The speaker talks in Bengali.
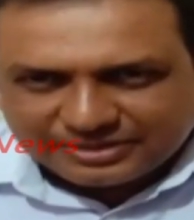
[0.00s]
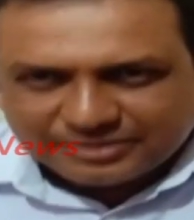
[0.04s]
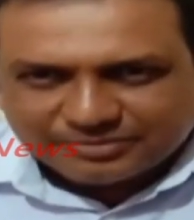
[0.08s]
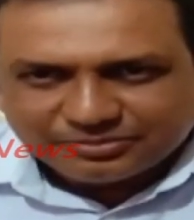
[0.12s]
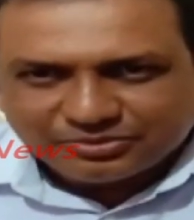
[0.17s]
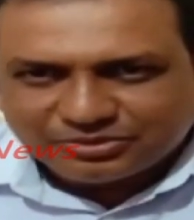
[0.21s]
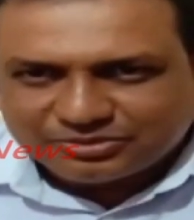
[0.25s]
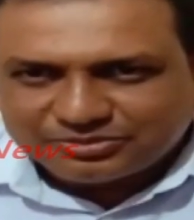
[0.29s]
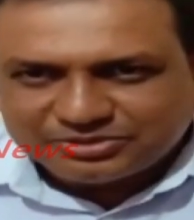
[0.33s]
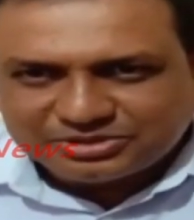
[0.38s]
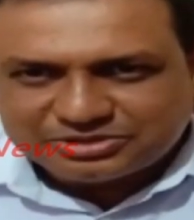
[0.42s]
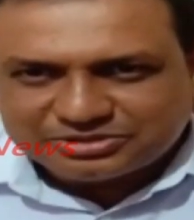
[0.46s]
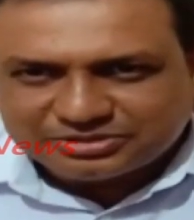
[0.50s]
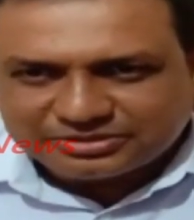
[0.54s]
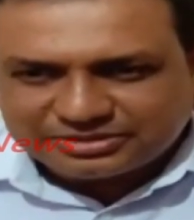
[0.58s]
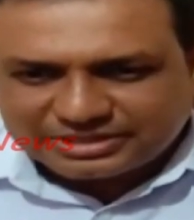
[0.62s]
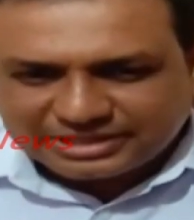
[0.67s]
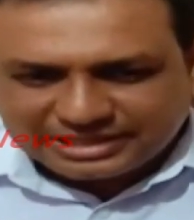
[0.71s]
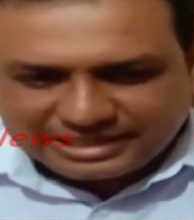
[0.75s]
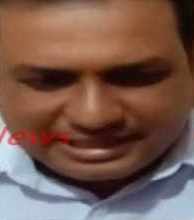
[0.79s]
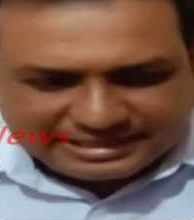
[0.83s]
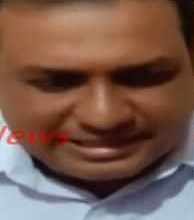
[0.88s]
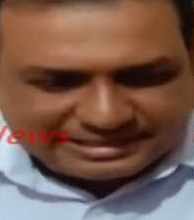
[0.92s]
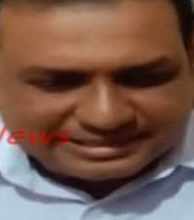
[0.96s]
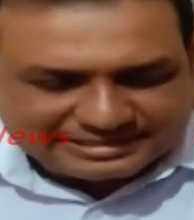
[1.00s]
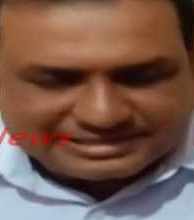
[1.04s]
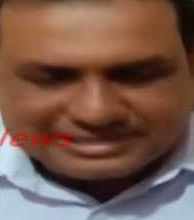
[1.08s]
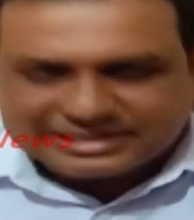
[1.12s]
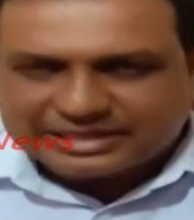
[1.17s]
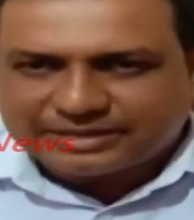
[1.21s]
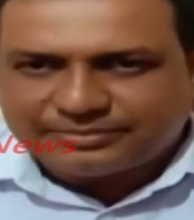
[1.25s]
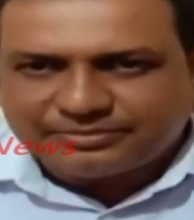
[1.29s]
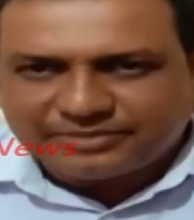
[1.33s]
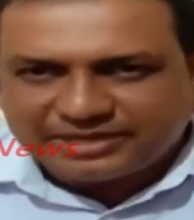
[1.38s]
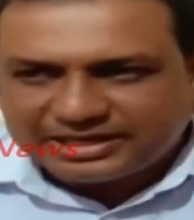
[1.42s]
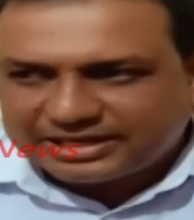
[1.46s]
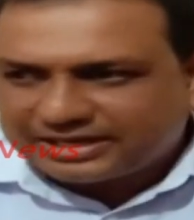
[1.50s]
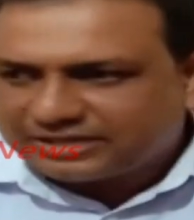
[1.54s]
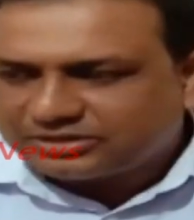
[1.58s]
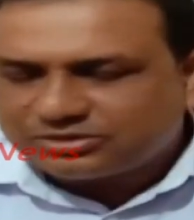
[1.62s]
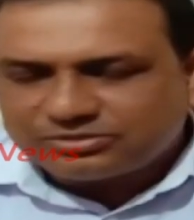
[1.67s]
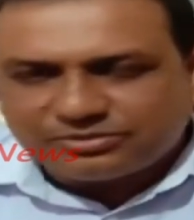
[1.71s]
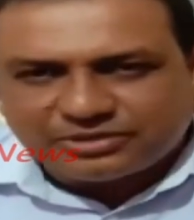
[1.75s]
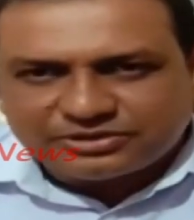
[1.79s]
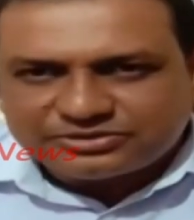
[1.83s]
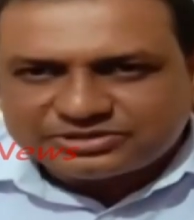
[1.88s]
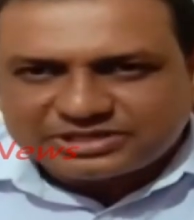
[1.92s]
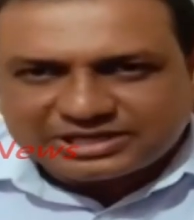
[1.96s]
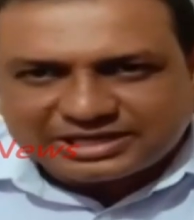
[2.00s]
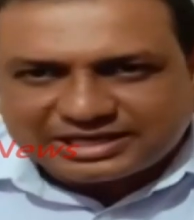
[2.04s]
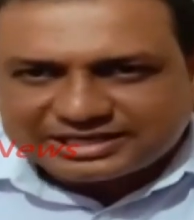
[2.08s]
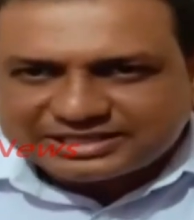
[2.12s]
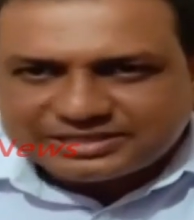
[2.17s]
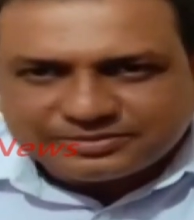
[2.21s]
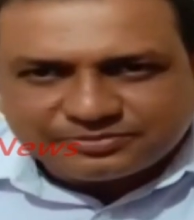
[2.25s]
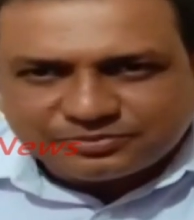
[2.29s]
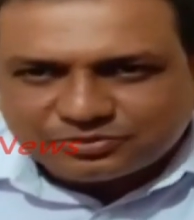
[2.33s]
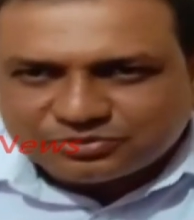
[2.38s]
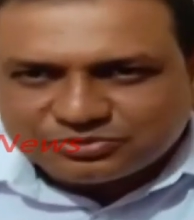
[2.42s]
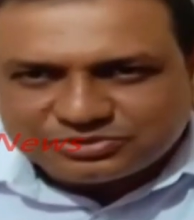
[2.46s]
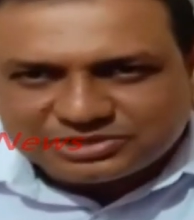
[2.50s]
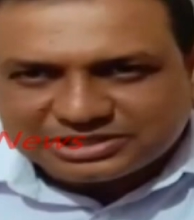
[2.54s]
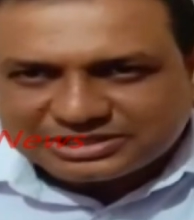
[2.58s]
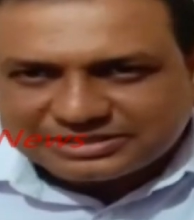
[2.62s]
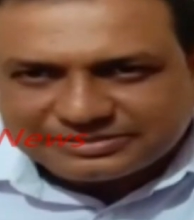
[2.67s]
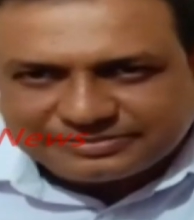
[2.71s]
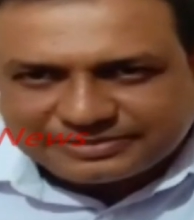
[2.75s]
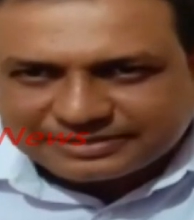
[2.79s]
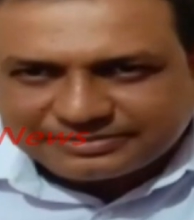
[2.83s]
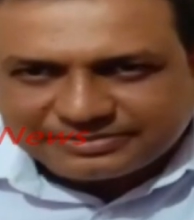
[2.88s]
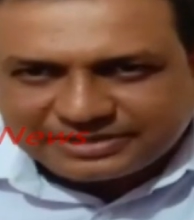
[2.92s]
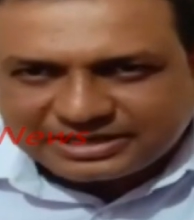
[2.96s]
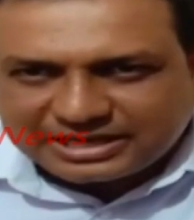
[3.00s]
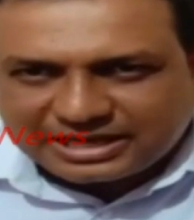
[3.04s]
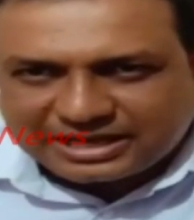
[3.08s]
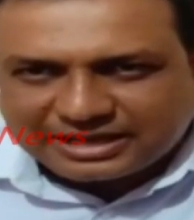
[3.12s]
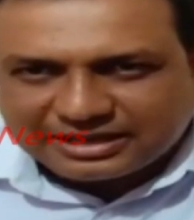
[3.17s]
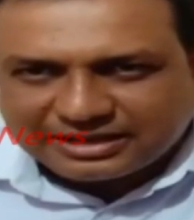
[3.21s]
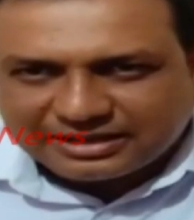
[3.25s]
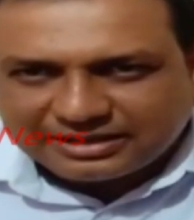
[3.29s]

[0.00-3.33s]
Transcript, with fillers: ভবিষ্যতে এদের সামনে এরা তো মানুষের কাছে পৌঁছাতে পারবে না